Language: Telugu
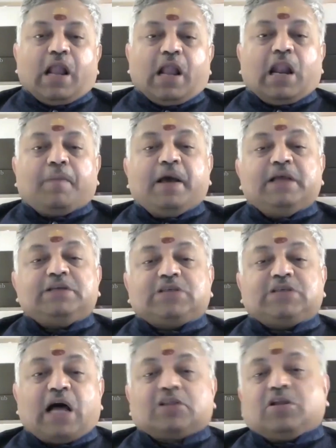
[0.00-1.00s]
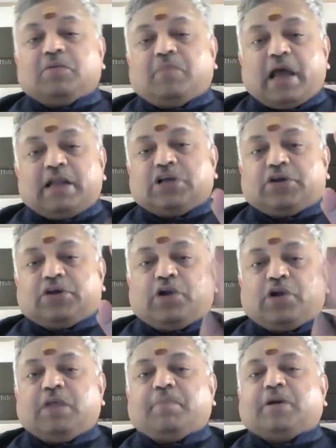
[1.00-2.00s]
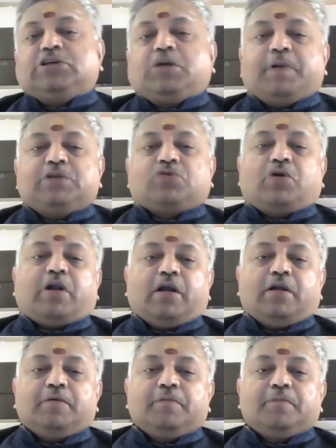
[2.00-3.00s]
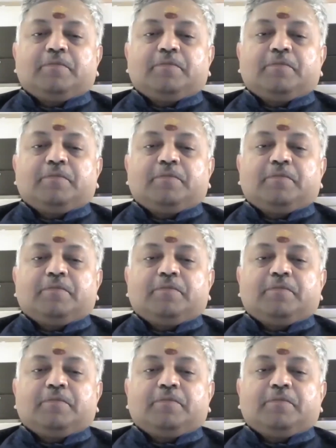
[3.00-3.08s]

నలభై శాతం ఆయన సెక్యూరిటీ బడ్జెట్ పెంచుకున్నాడు ఆయన